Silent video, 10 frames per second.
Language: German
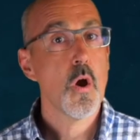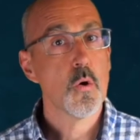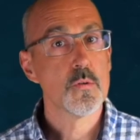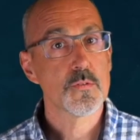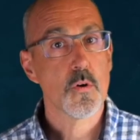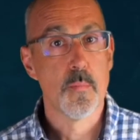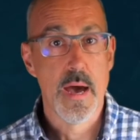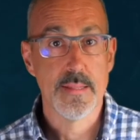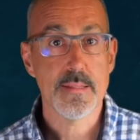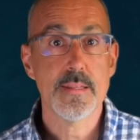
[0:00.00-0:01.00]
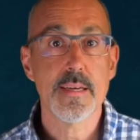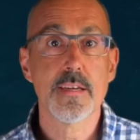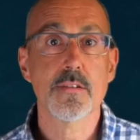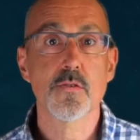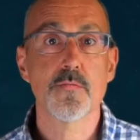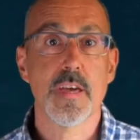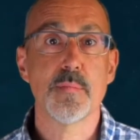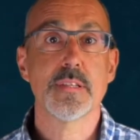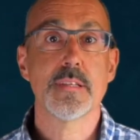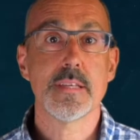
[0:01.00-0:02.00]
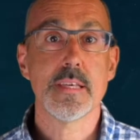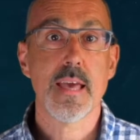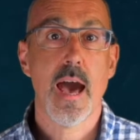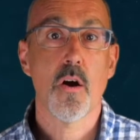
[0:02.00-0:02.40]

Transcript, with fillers: Und Romantik, zu wem sie sich